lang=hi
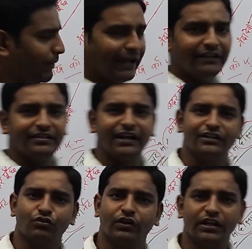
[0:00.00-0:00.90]
पहली
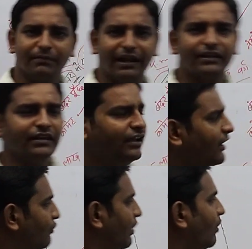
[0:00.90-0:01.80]
श्रेणी जो होगी हिमालय की
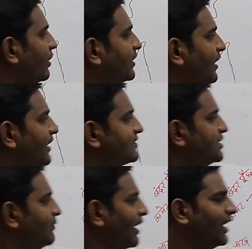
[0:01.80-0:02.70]
वह होगी
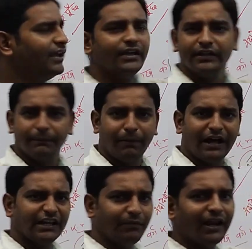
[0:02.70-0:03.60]
ट्रांस हिमालय या
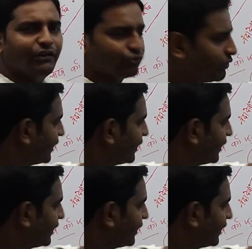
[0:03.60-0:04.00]
पार हिमालय उसको